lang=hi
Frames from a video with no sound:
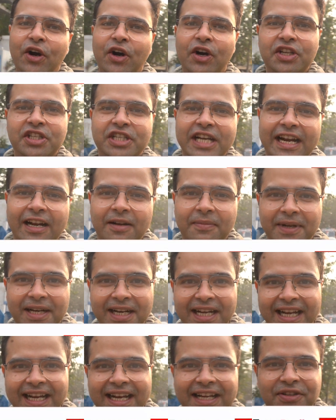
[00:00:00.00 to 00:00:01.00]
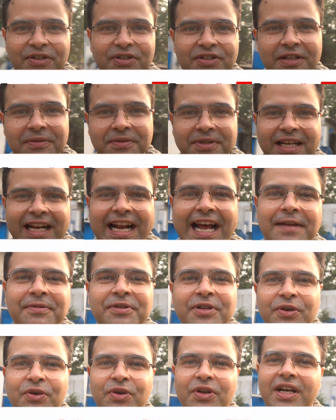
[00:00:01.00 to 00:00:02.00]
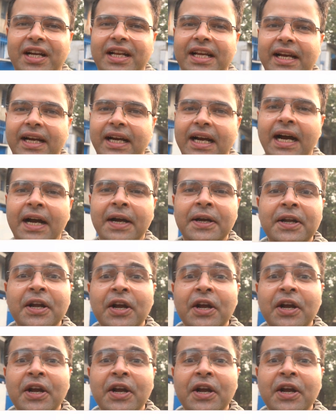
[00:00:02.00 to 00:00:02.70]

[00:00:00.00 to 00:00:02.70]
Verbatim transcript: और चैनल पर नए हैं तो सब्सक्राइब ज़रूर करिएगा